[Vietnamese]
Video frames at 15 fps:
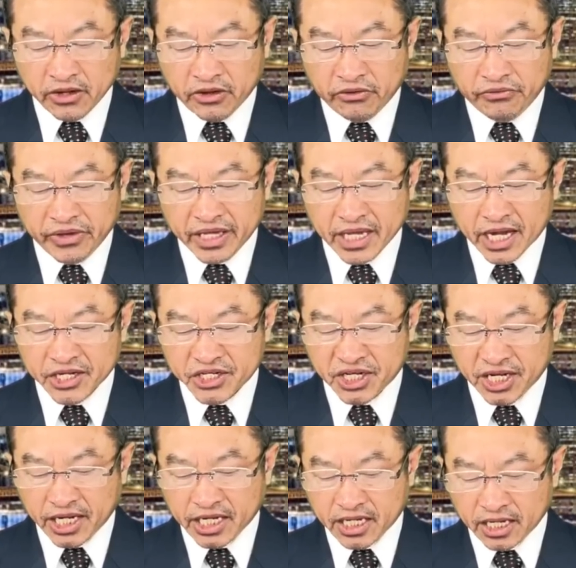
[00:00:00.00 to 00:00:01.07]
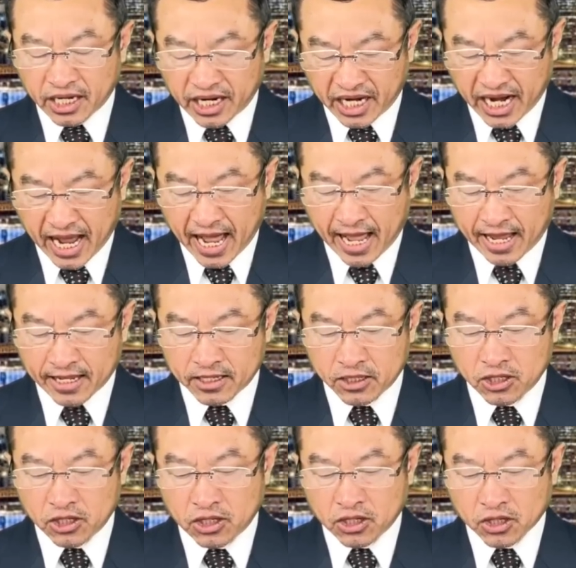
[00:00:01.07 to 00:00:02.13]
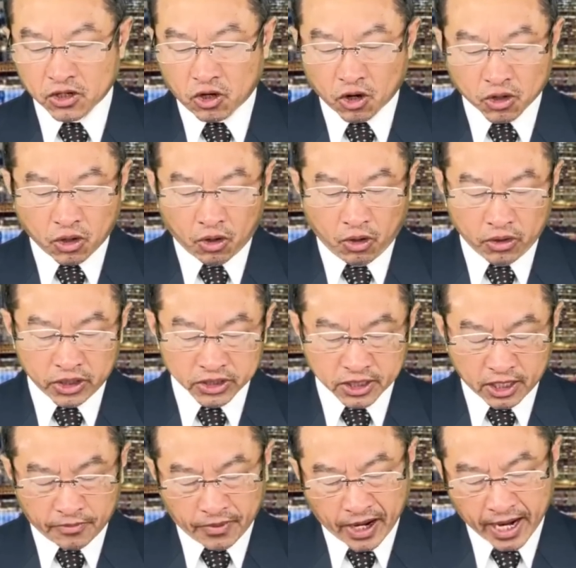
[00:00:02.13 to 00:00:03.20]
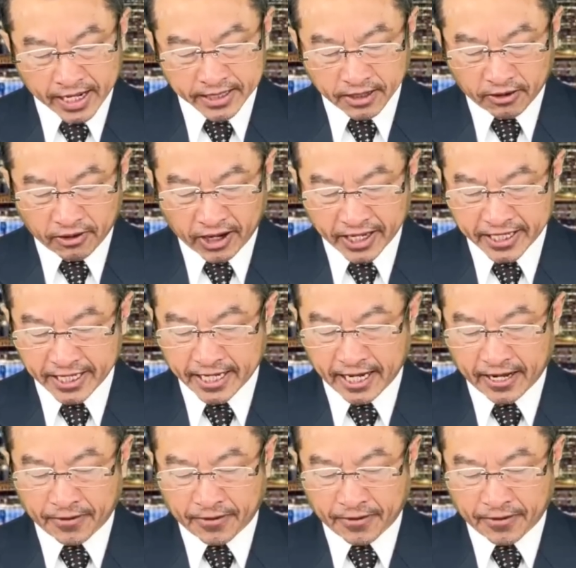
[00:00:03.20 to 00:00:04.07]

vì ya chết là khó cổ nuôi tao là một hai tờ hay tiệt